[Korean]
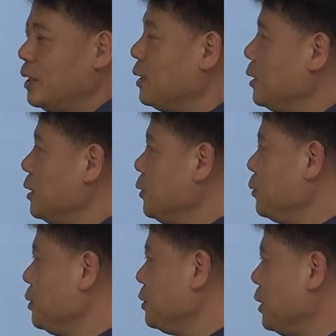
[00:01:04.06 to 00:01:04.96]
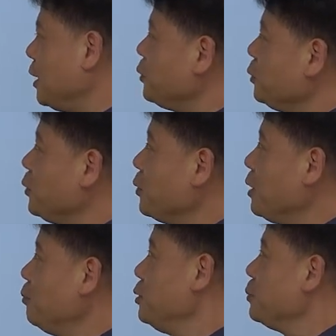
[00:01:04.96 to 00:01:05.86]
예, 이거는 이제 대졸
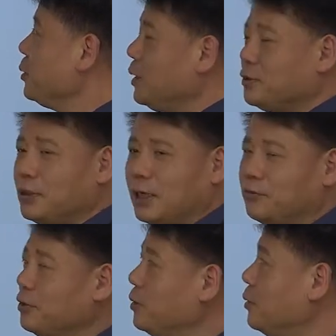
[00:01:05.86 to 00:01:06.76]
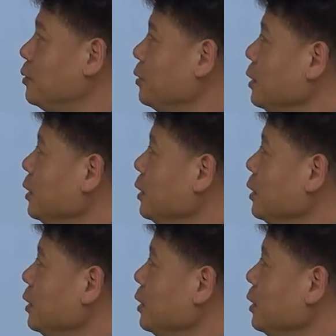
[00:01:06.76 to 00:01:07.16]
티오라고 보시면 될 것 같고요.